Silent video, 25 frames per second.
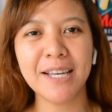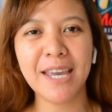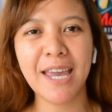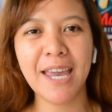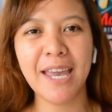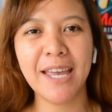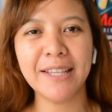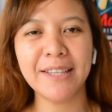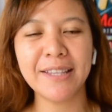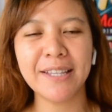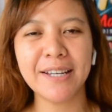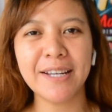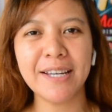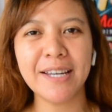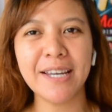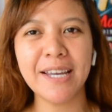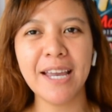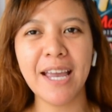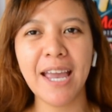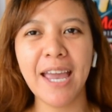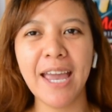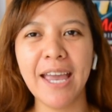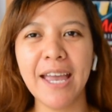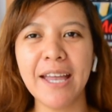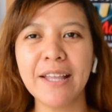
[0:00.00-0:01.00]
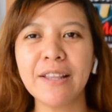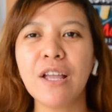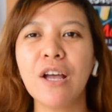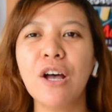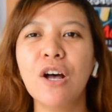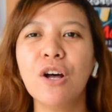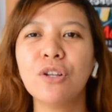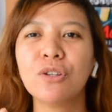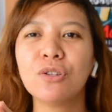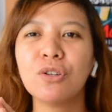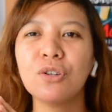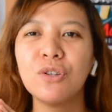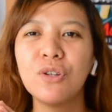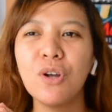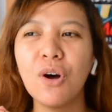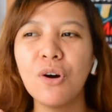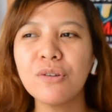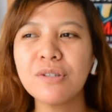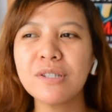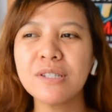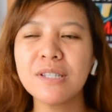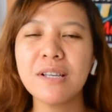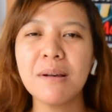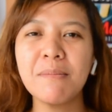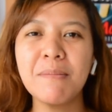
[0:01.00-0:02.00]
nag-entry and to
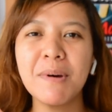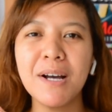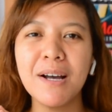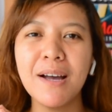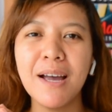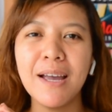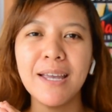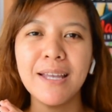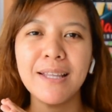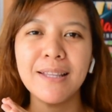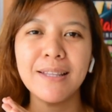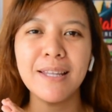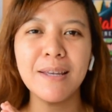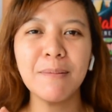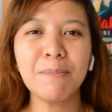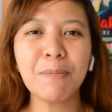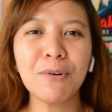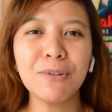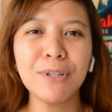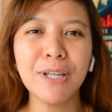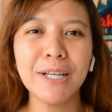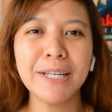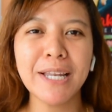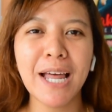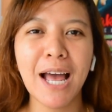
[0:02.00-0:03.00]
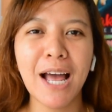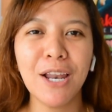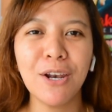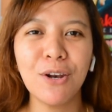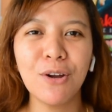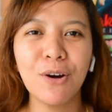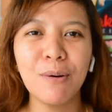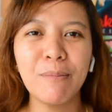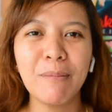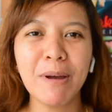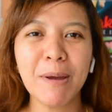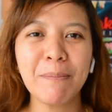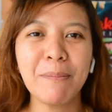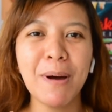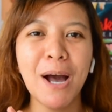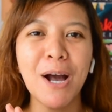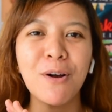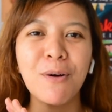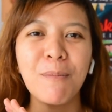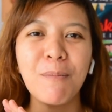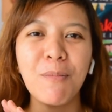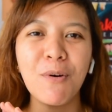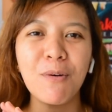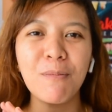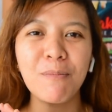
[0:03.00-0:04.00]
those sa mga hindi po nanalo, may
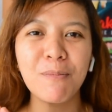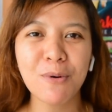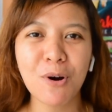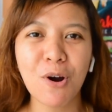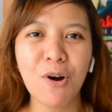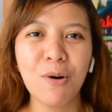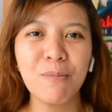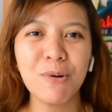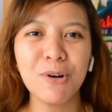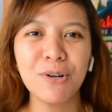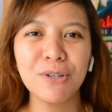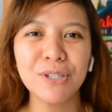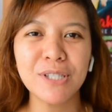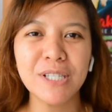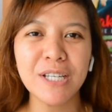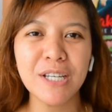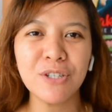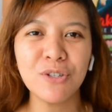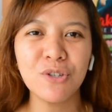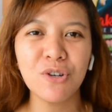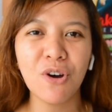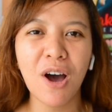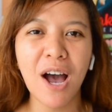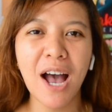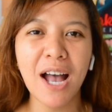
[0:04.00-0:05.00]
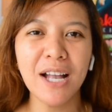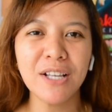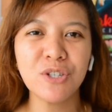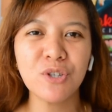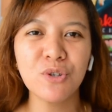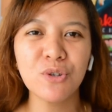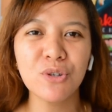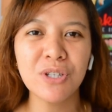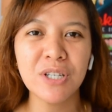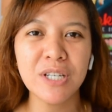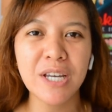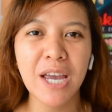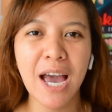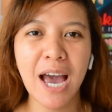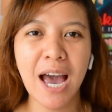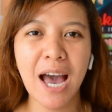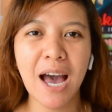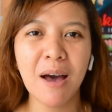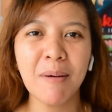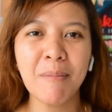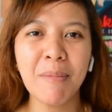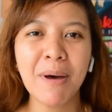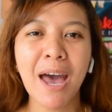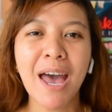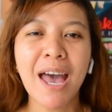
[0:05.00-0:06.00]
bago pong promo si Joanne Sushi
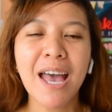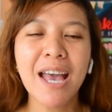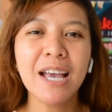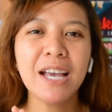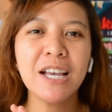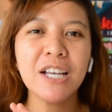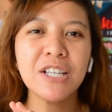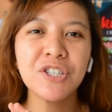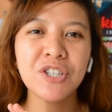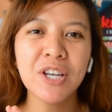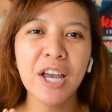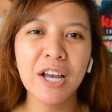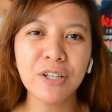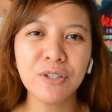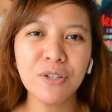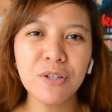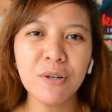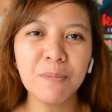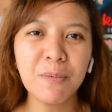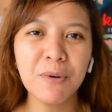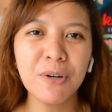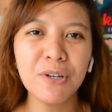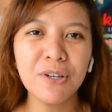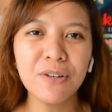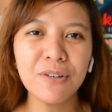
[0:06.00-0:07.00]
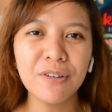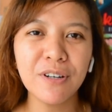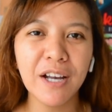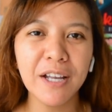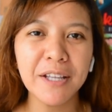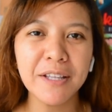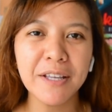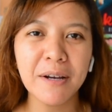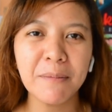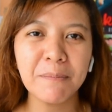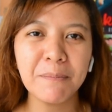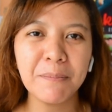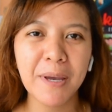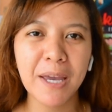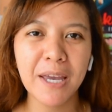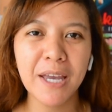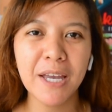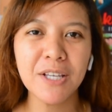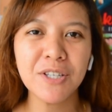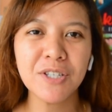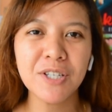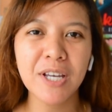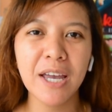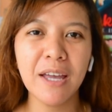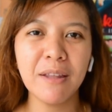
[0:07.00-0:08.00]
Hub. I-check nyo po yung kanyang
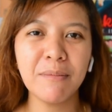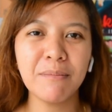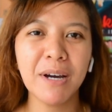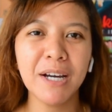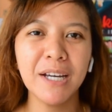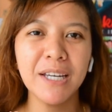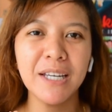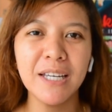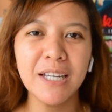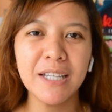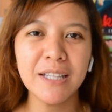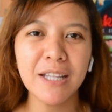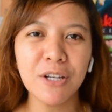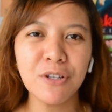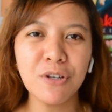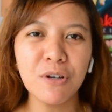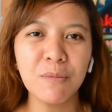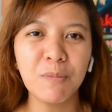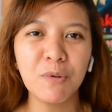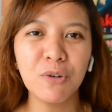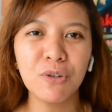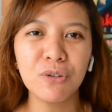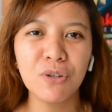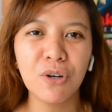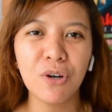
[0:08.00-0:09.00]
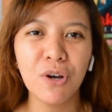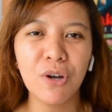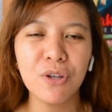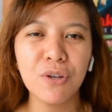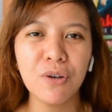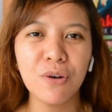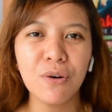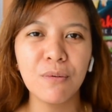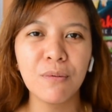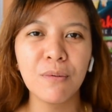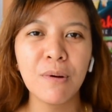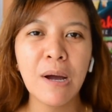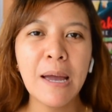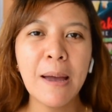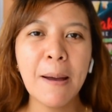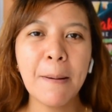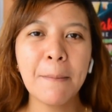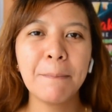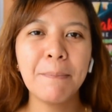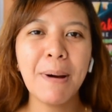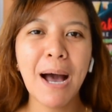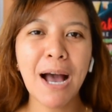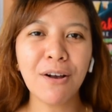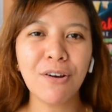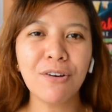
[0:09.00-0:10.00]
page and makikita nyo po doon yung
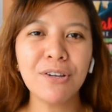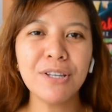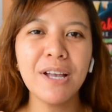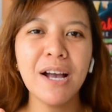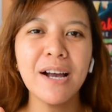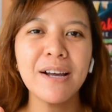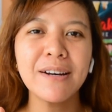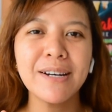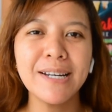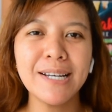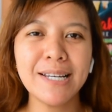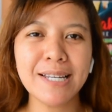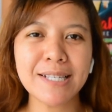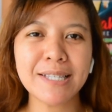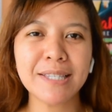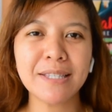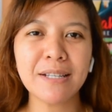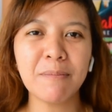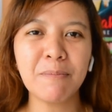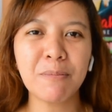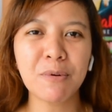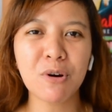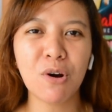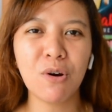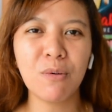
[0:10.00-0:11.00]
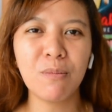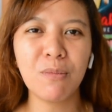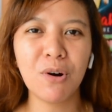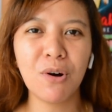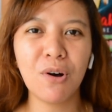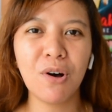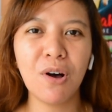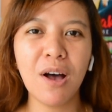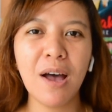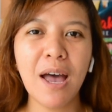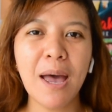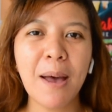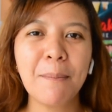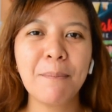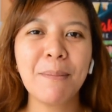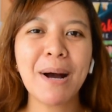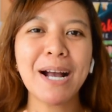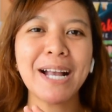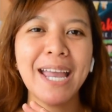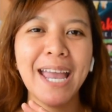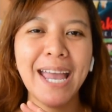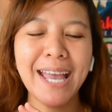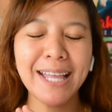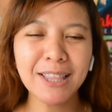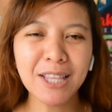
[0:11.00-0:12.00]
bago niyang release na promo.
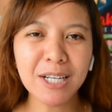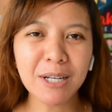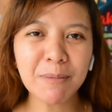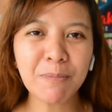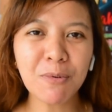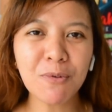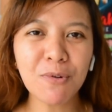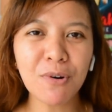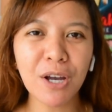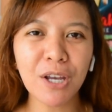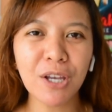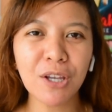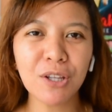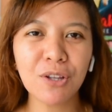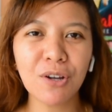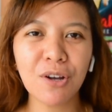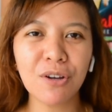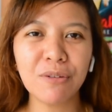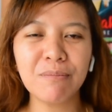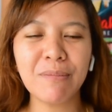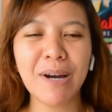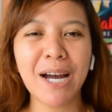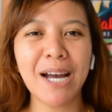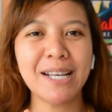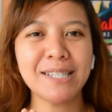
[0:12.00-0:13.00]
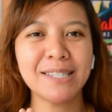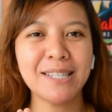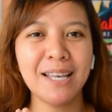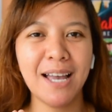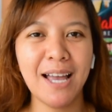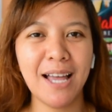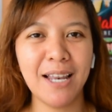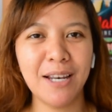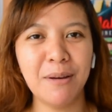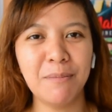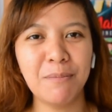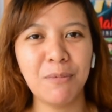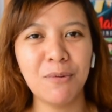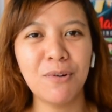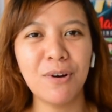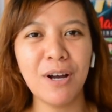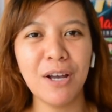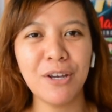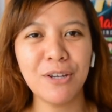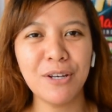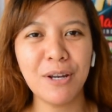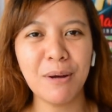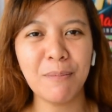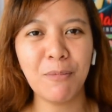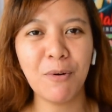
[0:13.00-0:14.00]
Mag-entry po kayo doon, baka sakali po
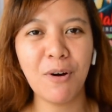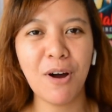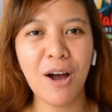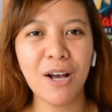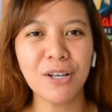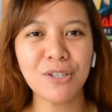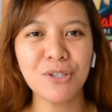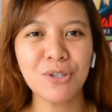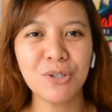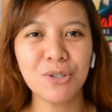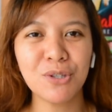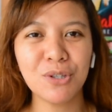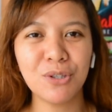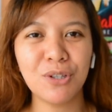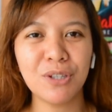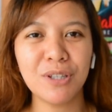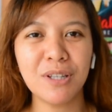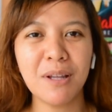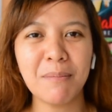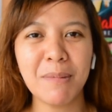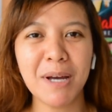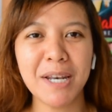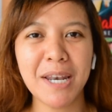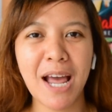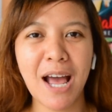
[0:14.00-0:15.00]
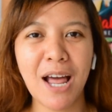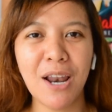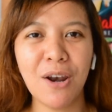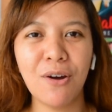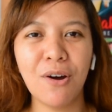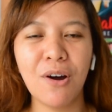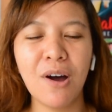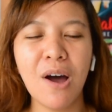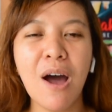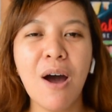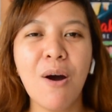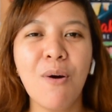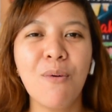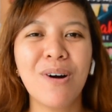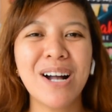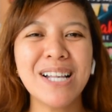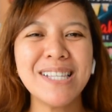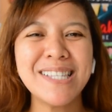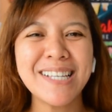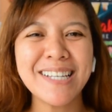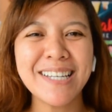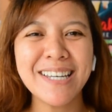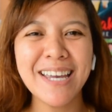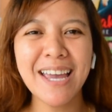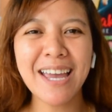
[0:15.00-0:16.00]
kayo na po ang susunod na manalo.
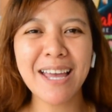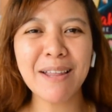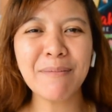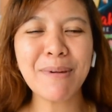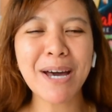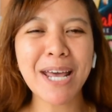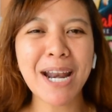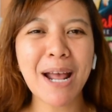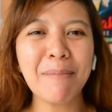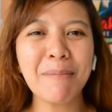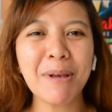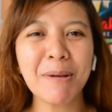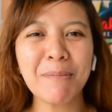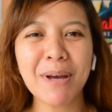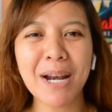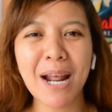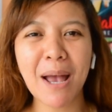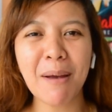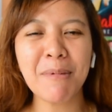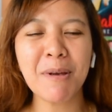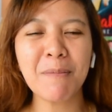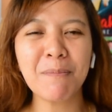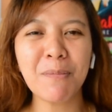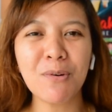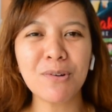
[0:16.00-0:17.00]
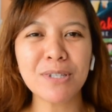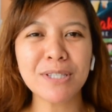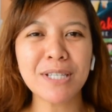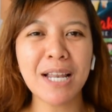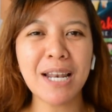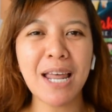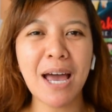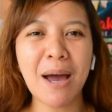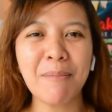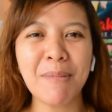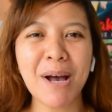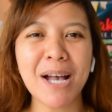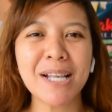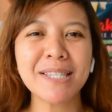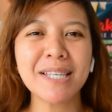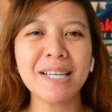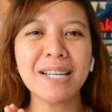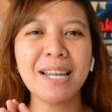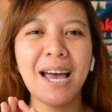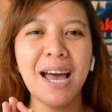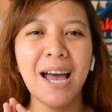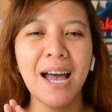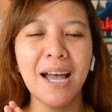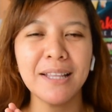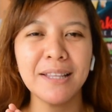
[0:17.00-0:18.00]
Once again, maraming maraming pong salamat sa
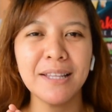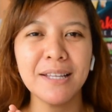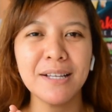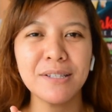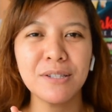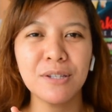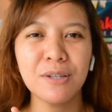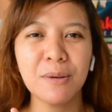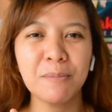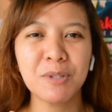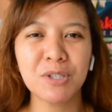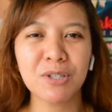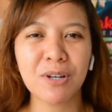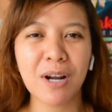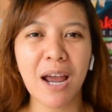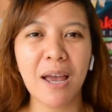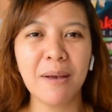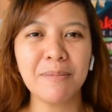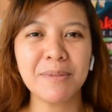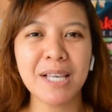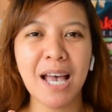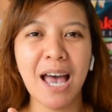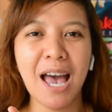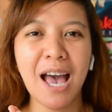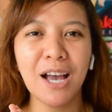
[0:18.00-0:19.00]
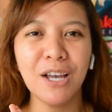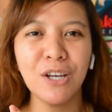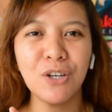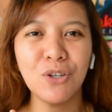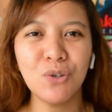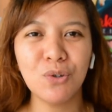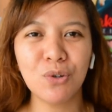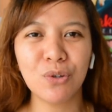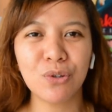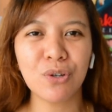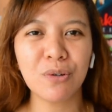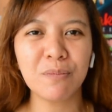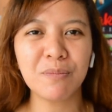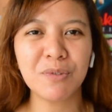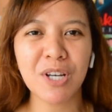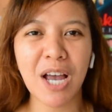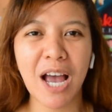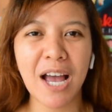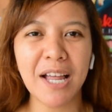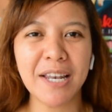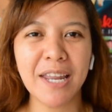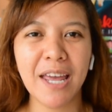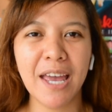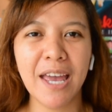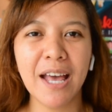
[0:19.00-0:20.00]
lahat ng subscribe sa aking YouTube
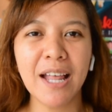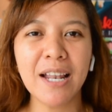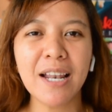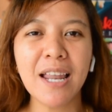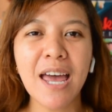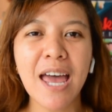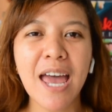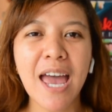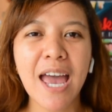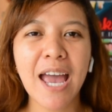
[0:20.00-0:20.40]
channel.